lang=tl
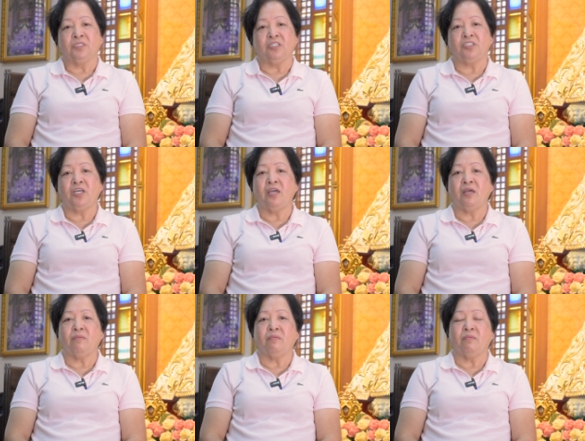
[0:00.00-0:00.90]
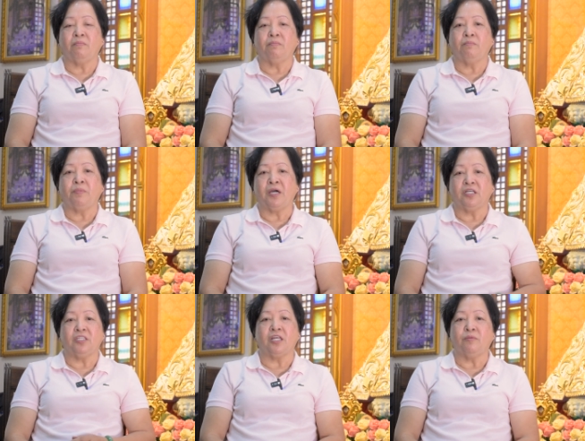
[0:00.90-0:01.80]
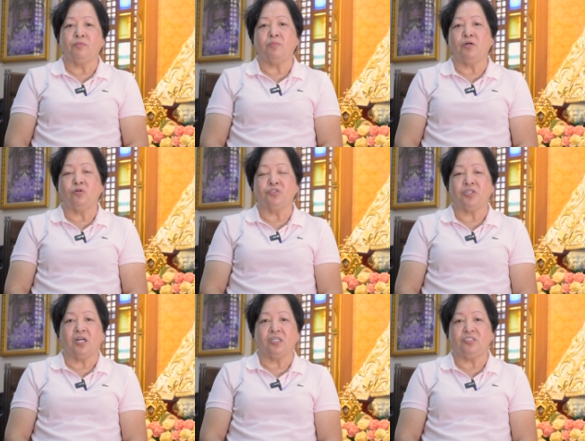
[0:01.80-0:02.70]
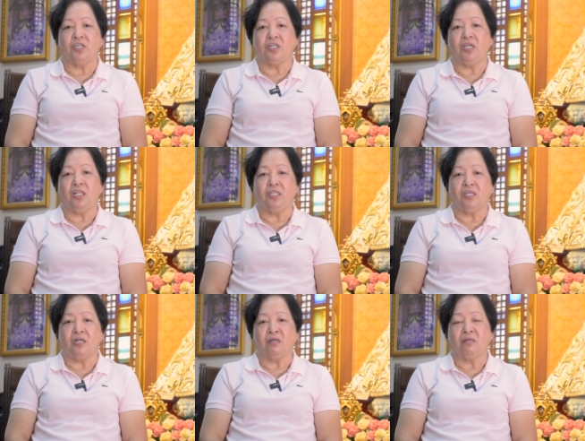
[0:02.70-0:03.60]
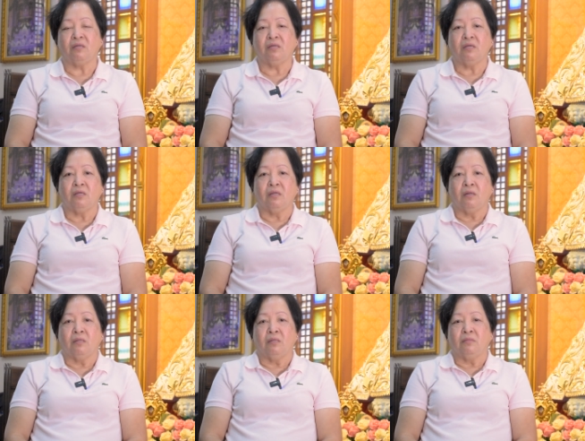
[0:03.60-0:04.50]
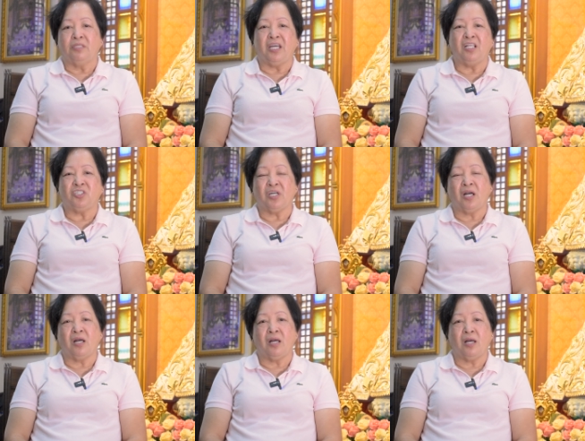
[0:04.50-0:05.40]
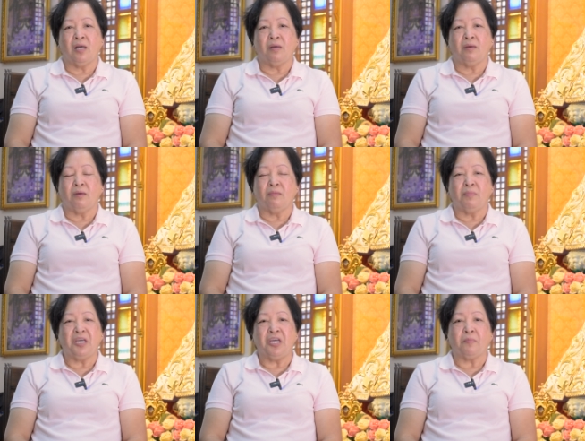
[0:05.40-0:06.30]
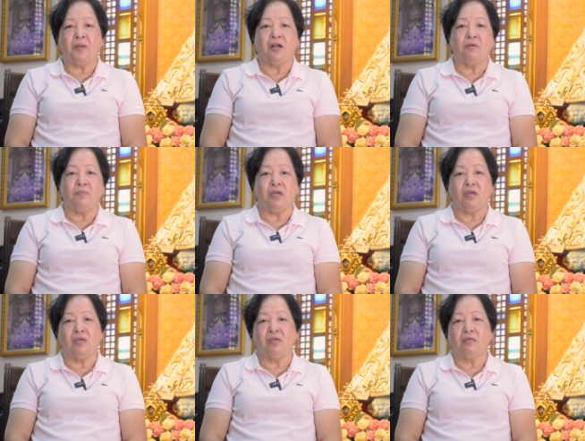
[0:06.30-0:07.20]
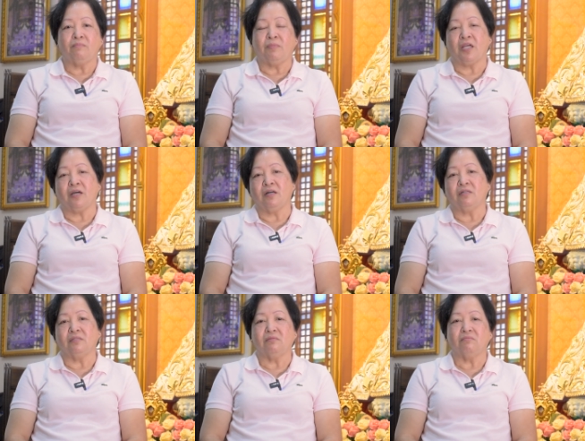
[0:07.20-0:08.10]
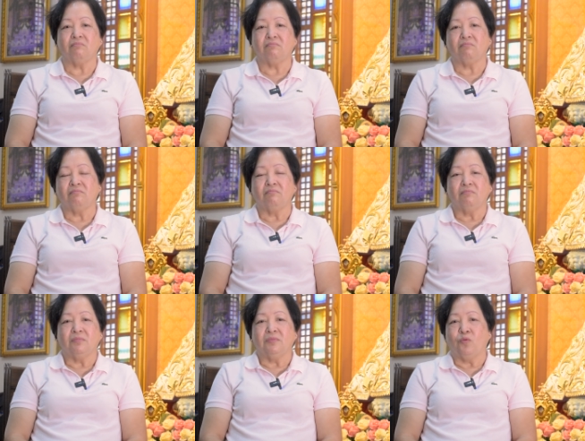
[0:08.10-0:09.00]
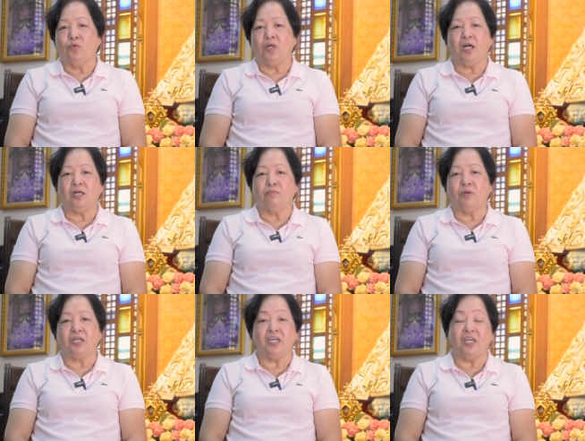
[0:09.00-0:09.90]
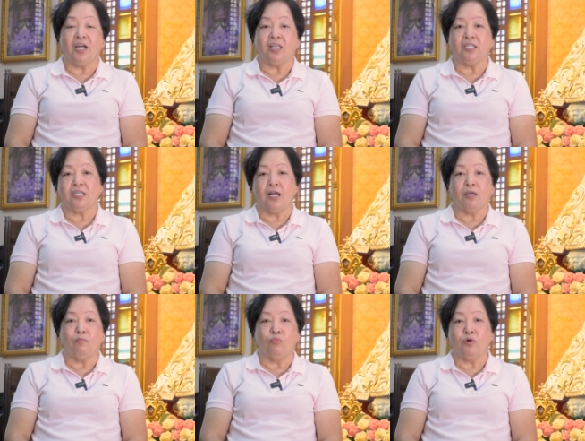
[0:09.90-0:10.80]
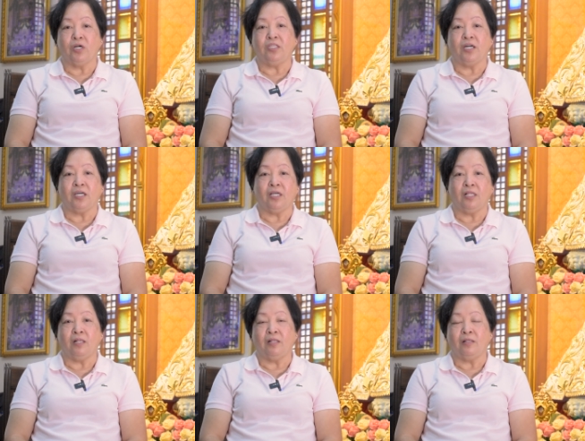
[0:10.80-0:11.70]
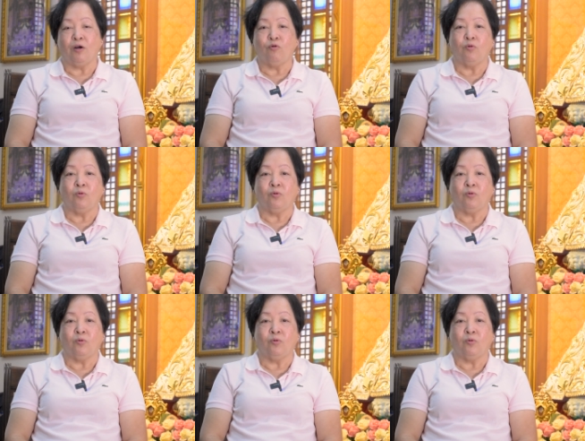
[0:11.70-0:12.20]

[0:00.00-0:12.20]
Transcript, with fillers: Kasi parang naramdaman ko sa aking sarili na dahil sa mahirap lang kami, parang walang mangyayari sa aking buhay dahil ako